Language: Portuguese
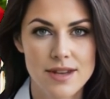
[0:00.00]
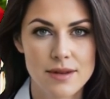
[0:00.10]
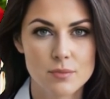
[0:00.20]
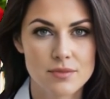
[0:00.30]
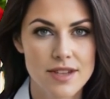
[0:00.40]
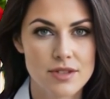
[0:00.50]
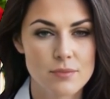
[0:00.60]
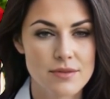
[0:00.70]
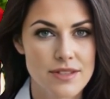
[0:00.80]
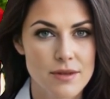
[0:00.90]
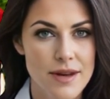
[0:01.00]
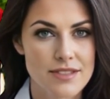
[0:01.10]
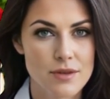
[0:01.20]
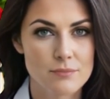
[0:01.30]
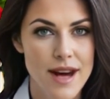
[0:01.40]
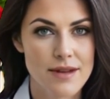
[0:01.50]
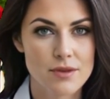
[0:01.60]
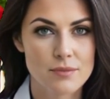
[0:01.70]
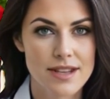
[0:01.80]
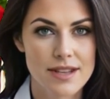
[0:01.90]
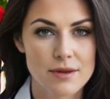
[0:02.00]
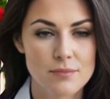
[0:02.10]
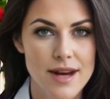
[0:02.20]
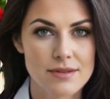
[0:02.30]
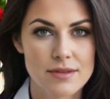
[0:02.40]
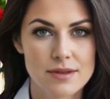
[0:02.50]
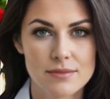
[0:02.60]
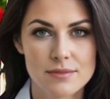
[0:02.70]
em busca de uma vida mais saudável e equilibrada.